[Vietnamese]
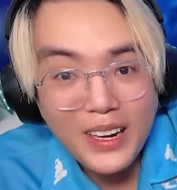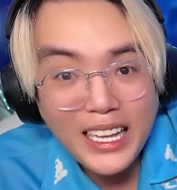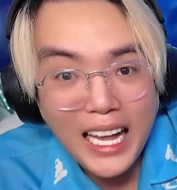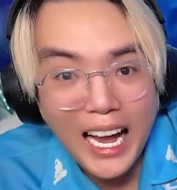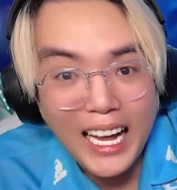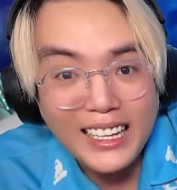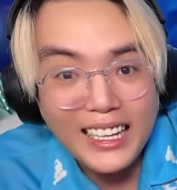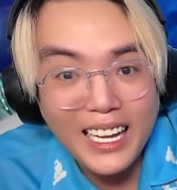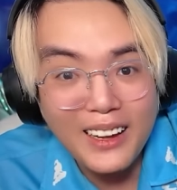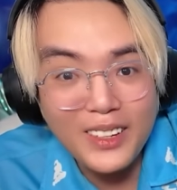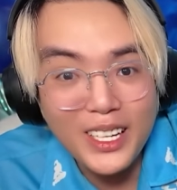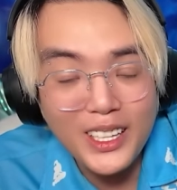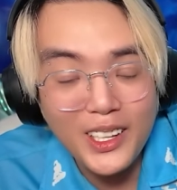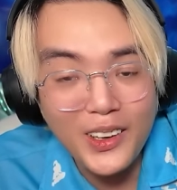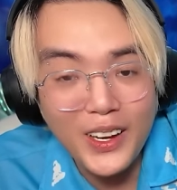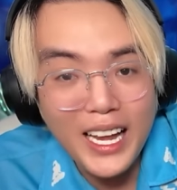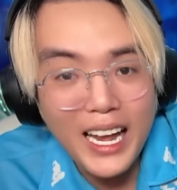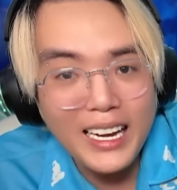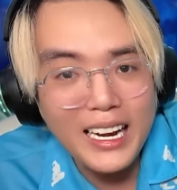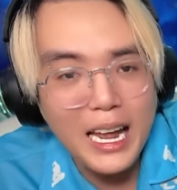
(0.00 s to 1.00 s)
nó mới thả tim cho
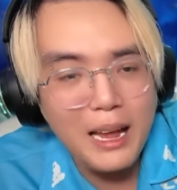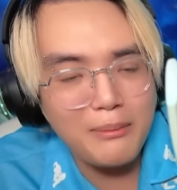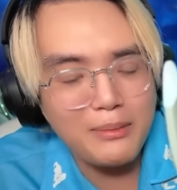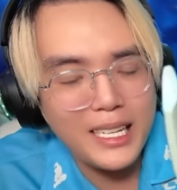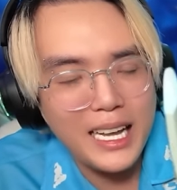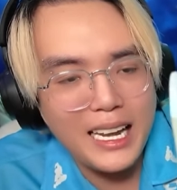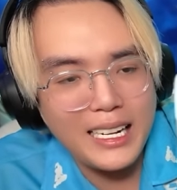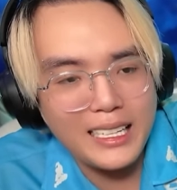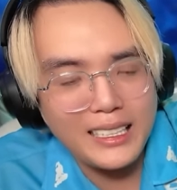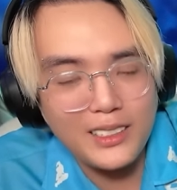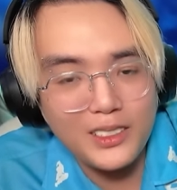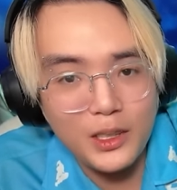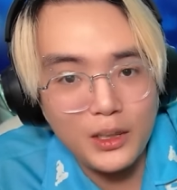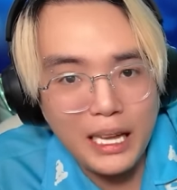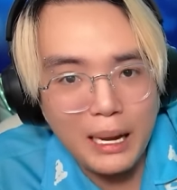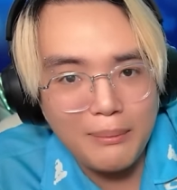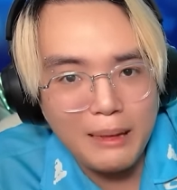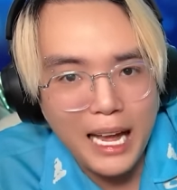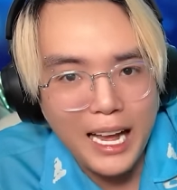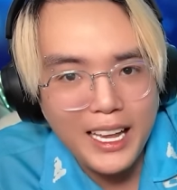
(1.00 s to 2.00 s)
tôi á anh em. Đây để
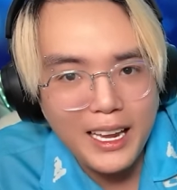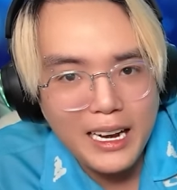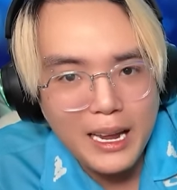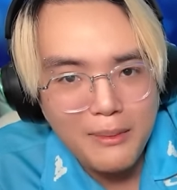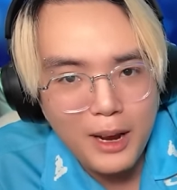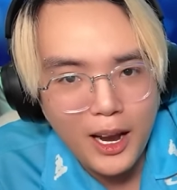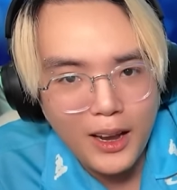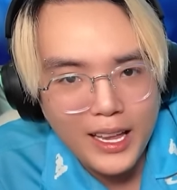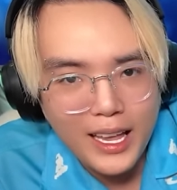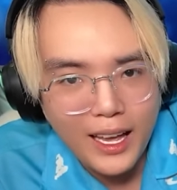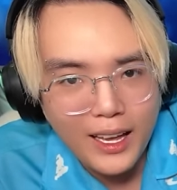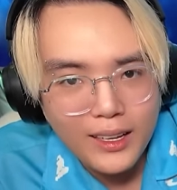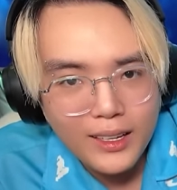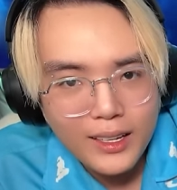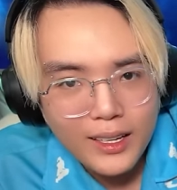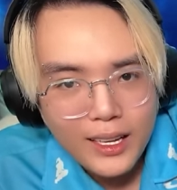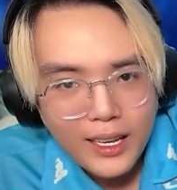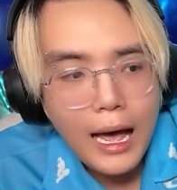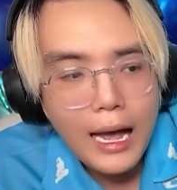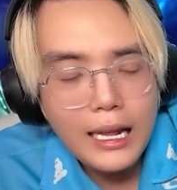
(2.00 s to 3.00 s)
tôi làm lại cho anh em coi nha.
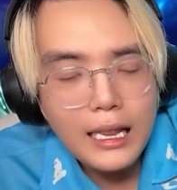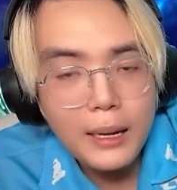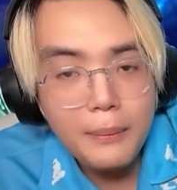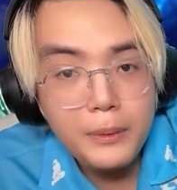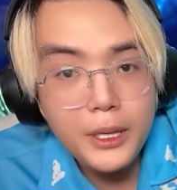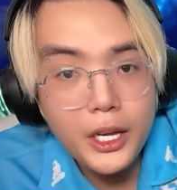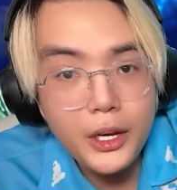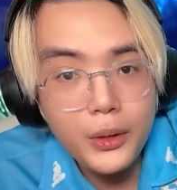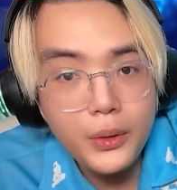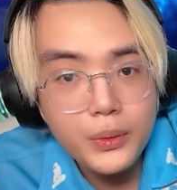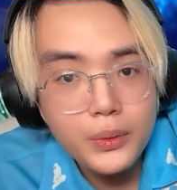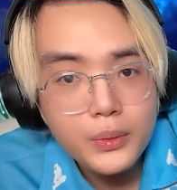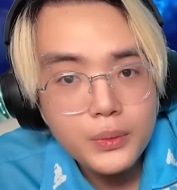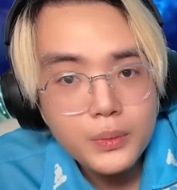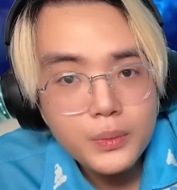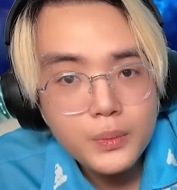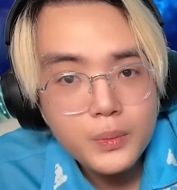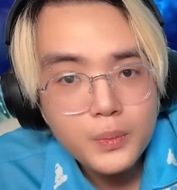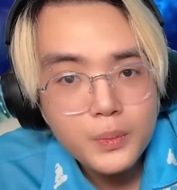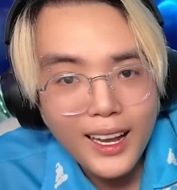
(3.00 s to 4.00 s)
I love you
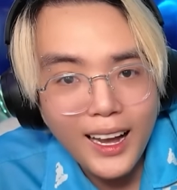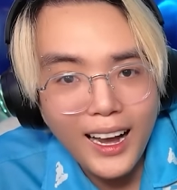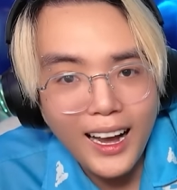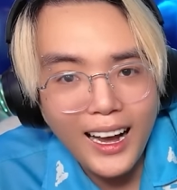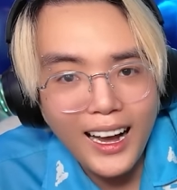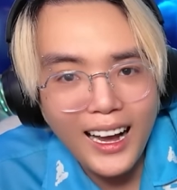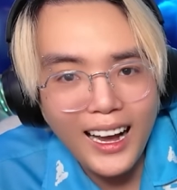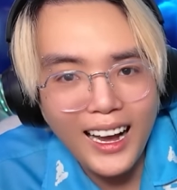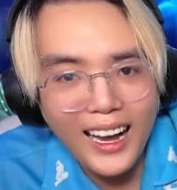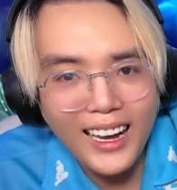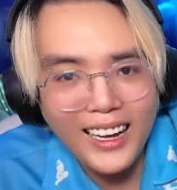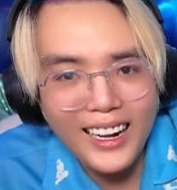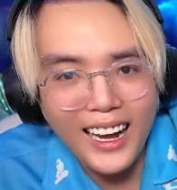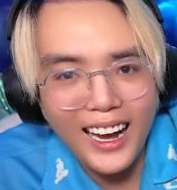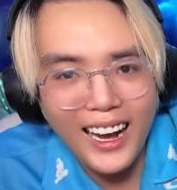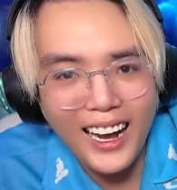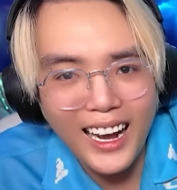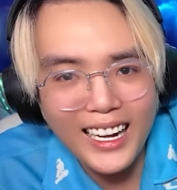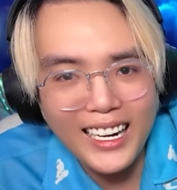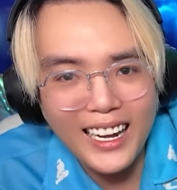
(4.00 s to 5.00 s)
đó
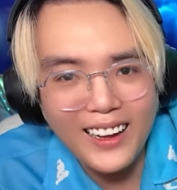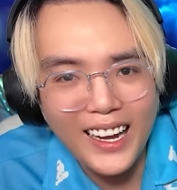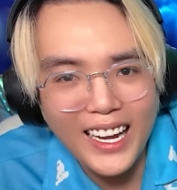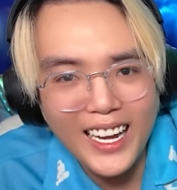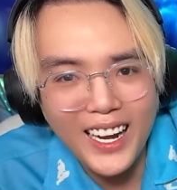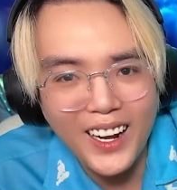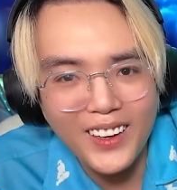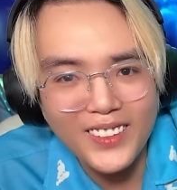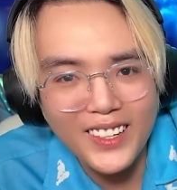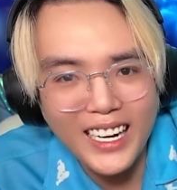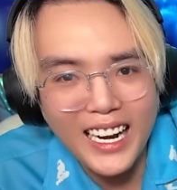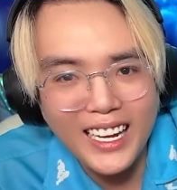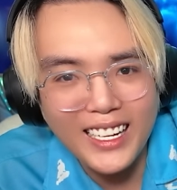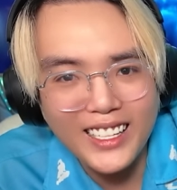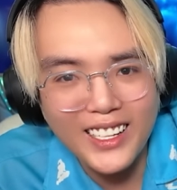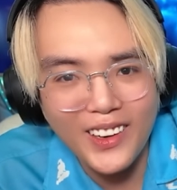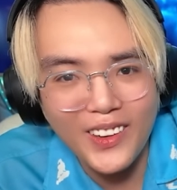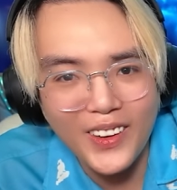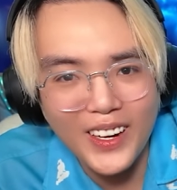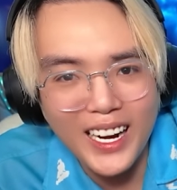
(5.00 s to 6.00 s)
đó này thấy không nó
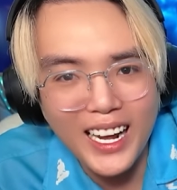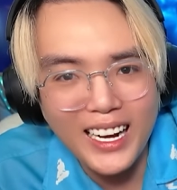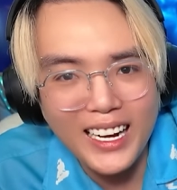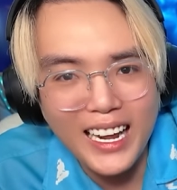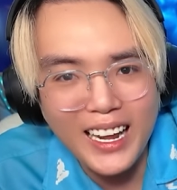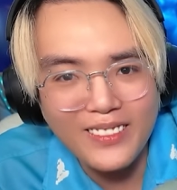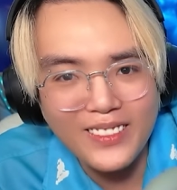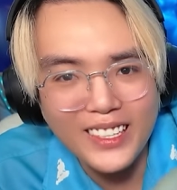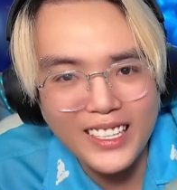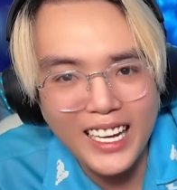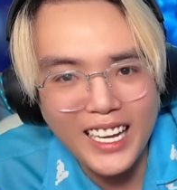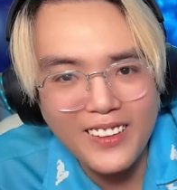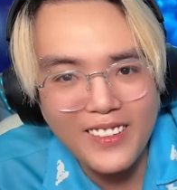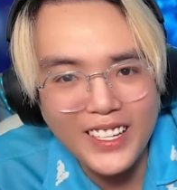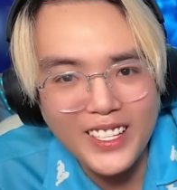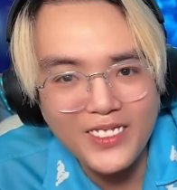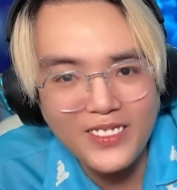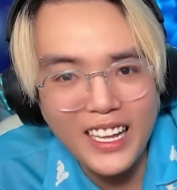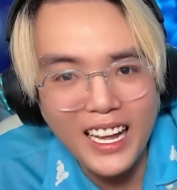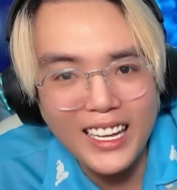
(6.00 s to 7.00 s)
đang vui đó anh em khi
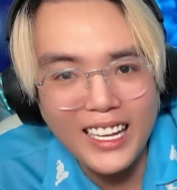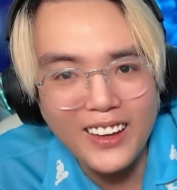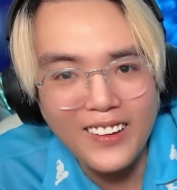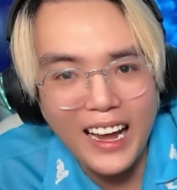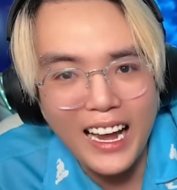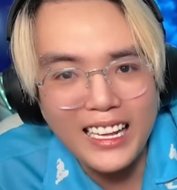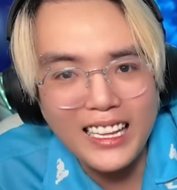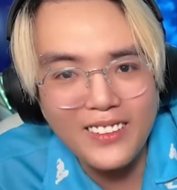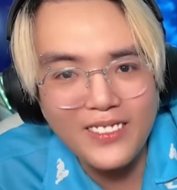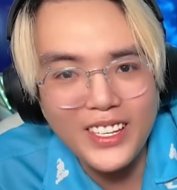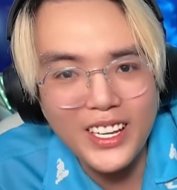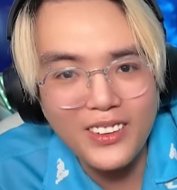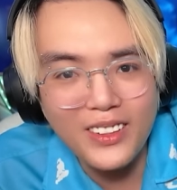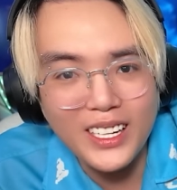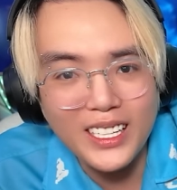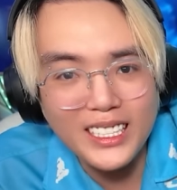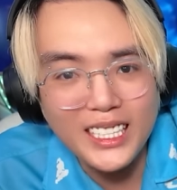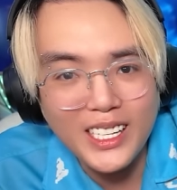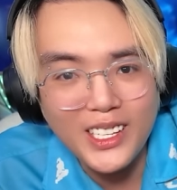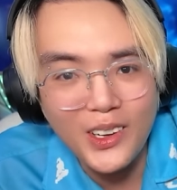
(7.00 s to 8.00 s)
mà chúng ta kêu i love
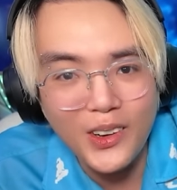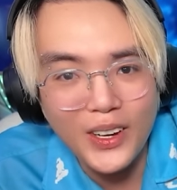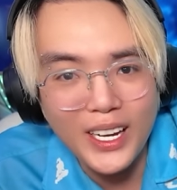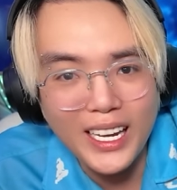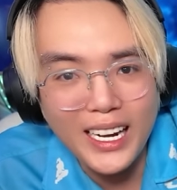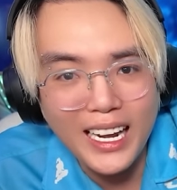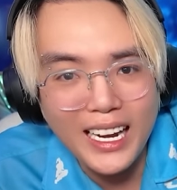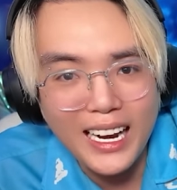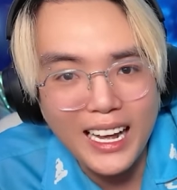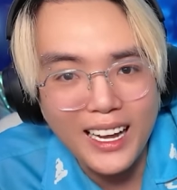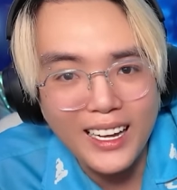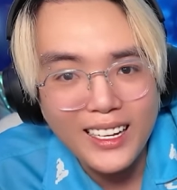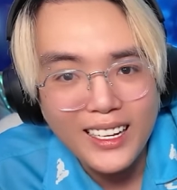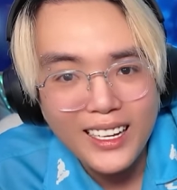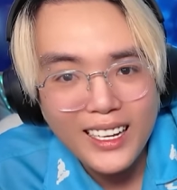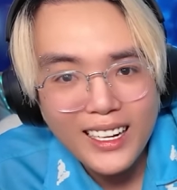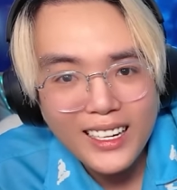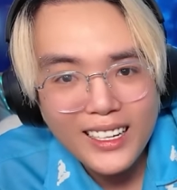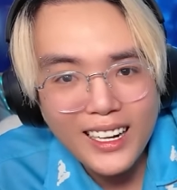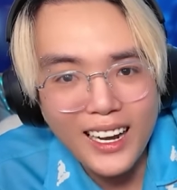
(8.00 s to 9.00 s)
you là nó sẽ vui thế này nè
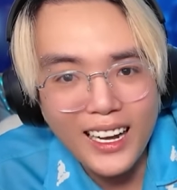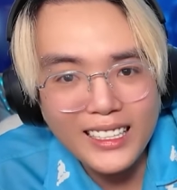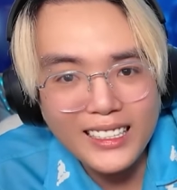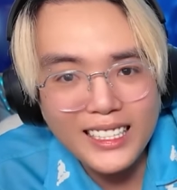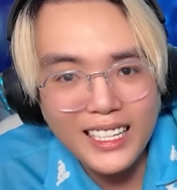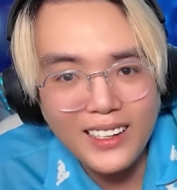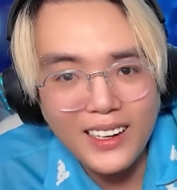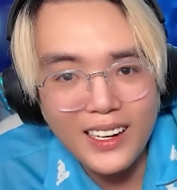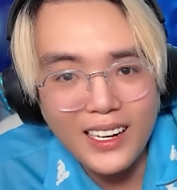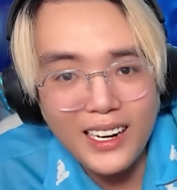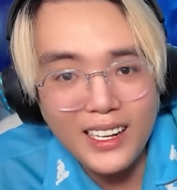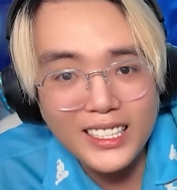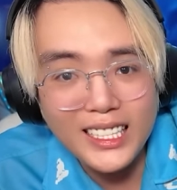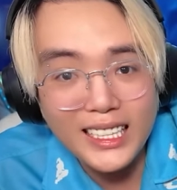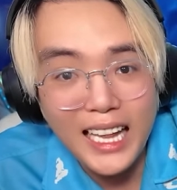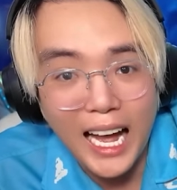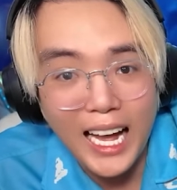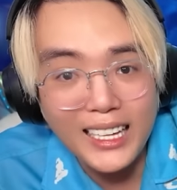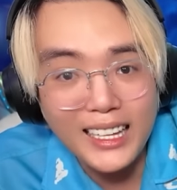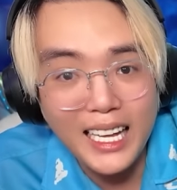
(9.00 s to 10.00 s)
đó sau đó nó
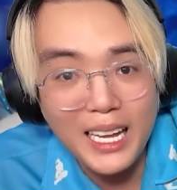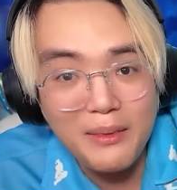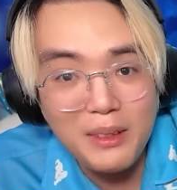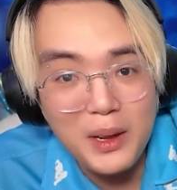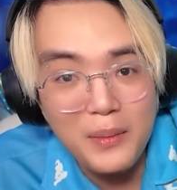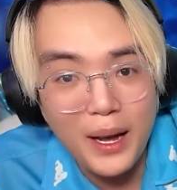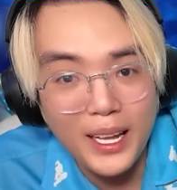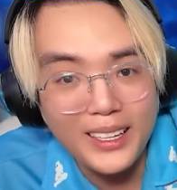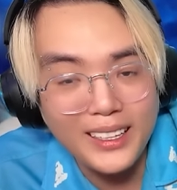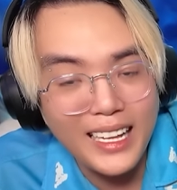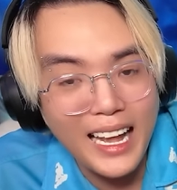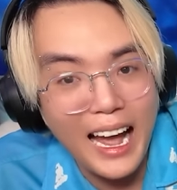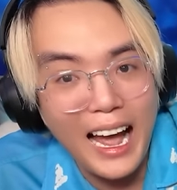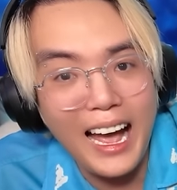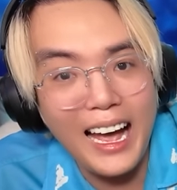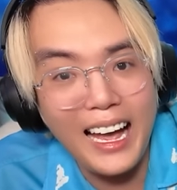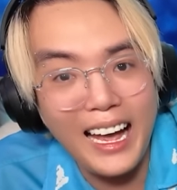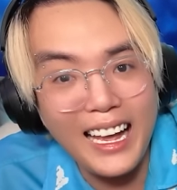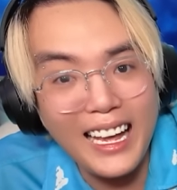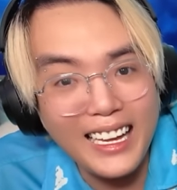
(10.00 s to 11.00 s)
sẽ thả tim cho mình
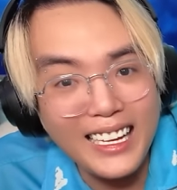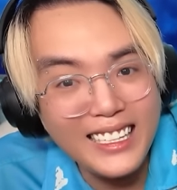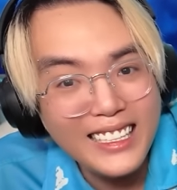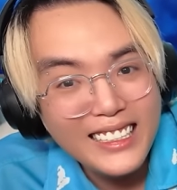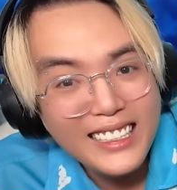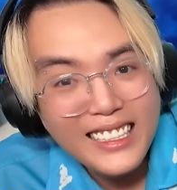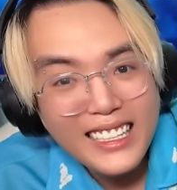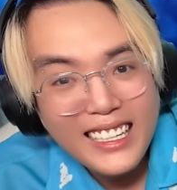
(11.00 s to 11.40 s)
đấy